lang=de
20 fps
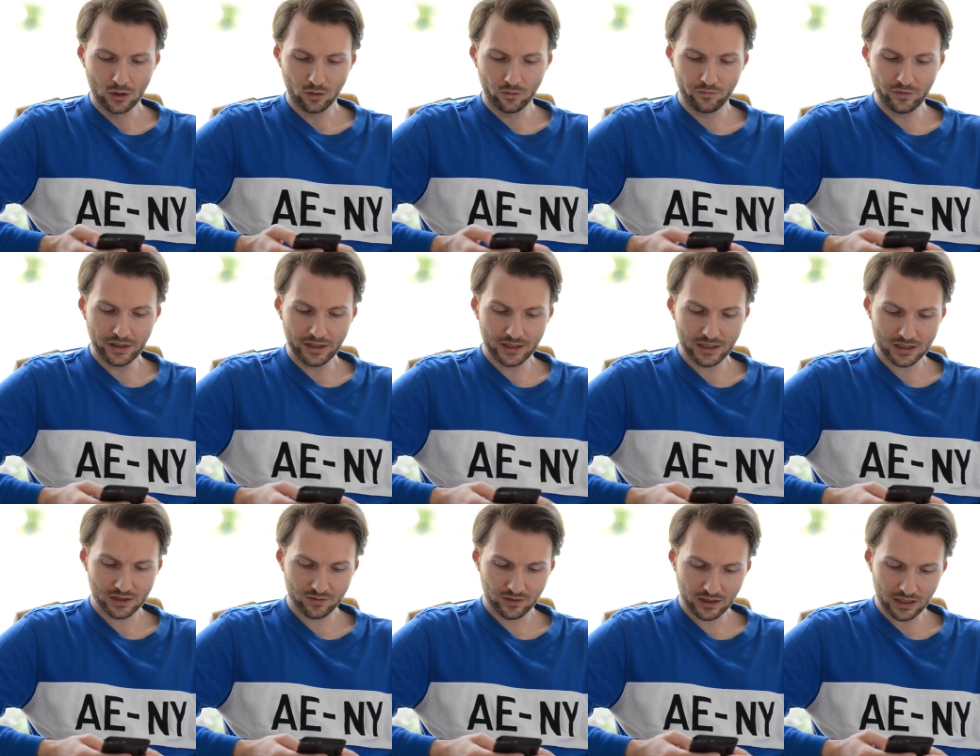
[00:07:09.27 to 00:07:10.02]
Und wenn ich
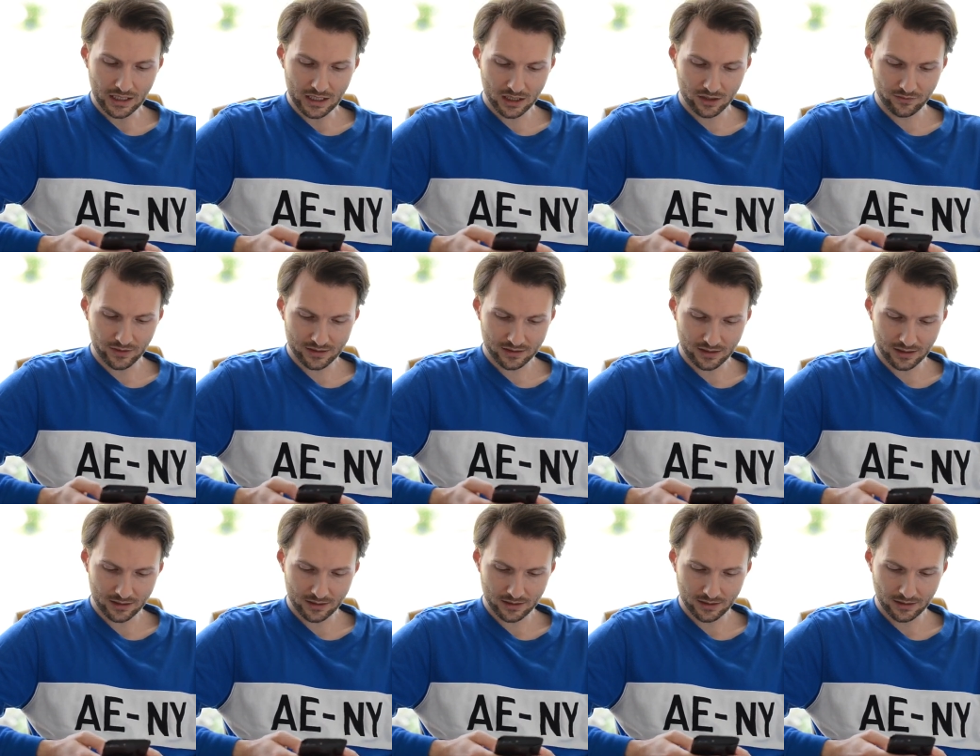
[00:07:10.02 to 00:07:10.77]
jetzt vergleiche, was
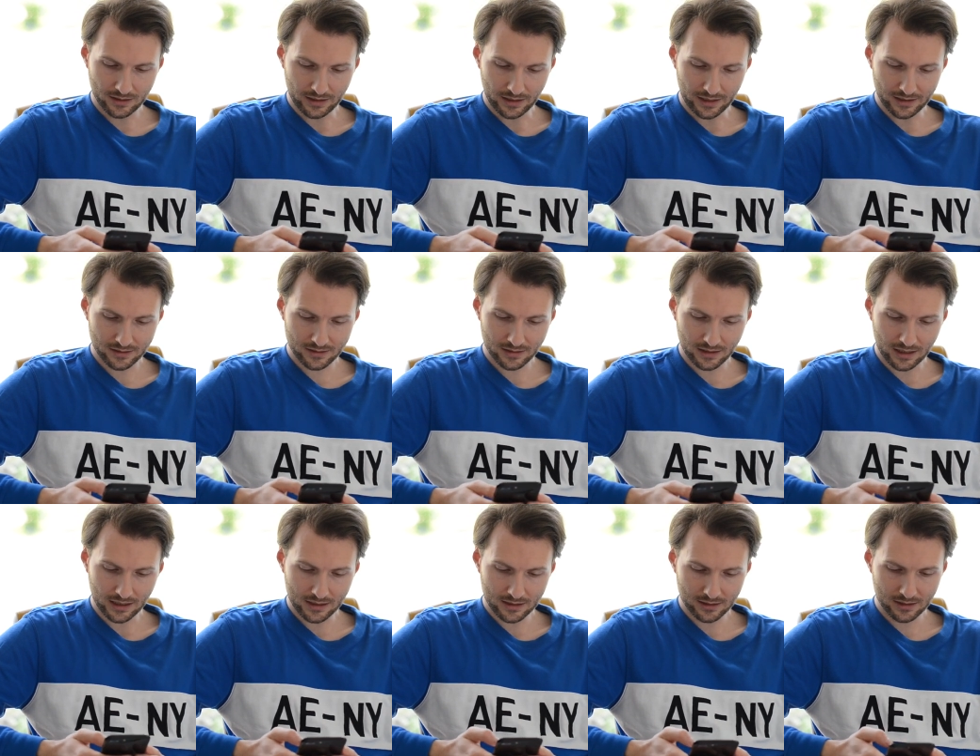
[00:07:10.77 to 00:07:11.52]
hat der hier?
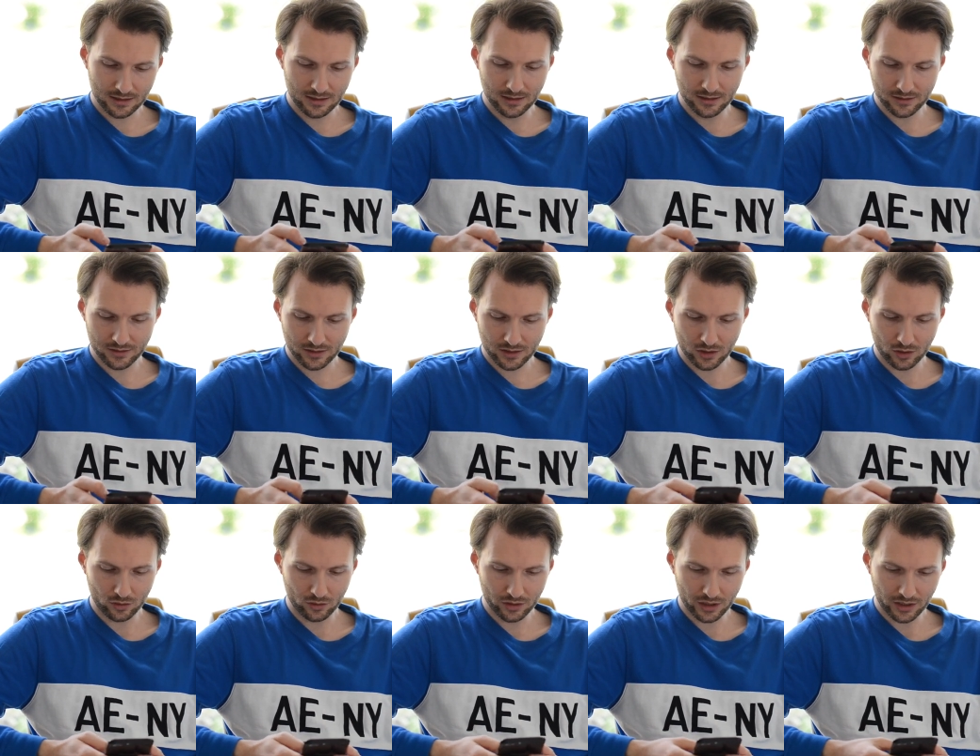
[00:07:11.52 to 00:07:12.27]
Erste Hand, Keyless
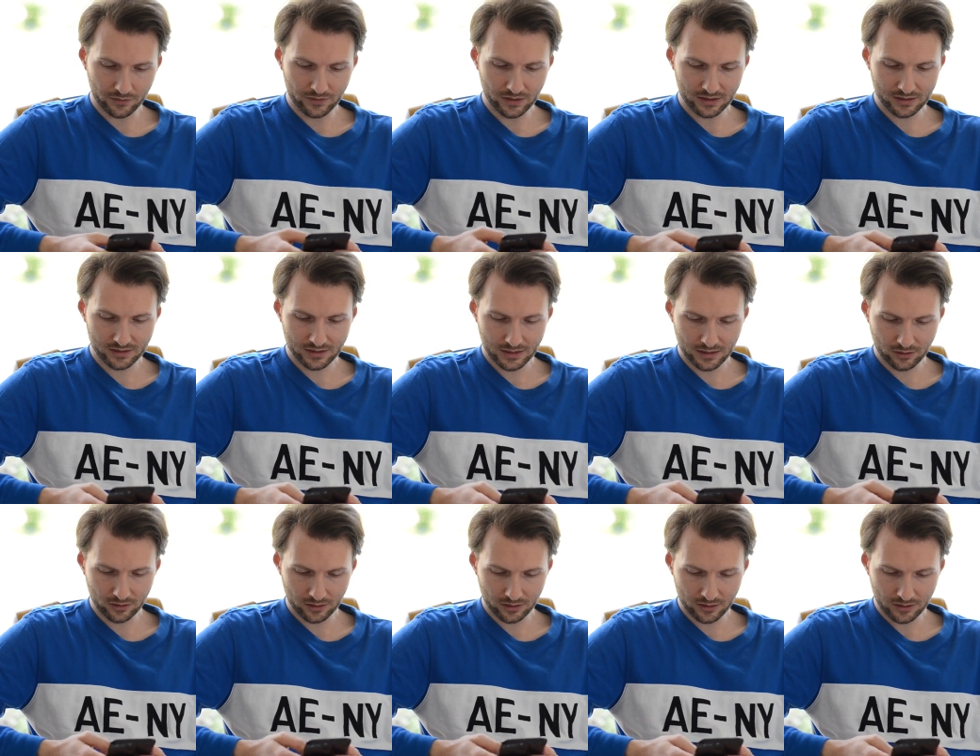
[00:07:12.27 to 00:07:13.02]
Go, Navi
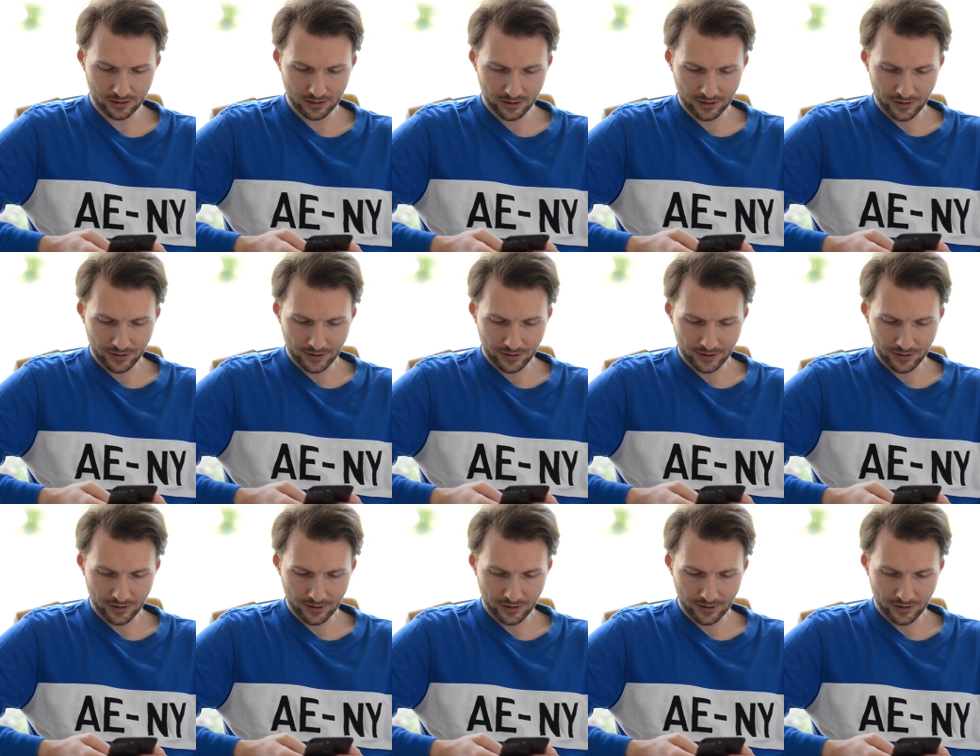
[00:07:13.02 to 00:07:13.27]
Xenon.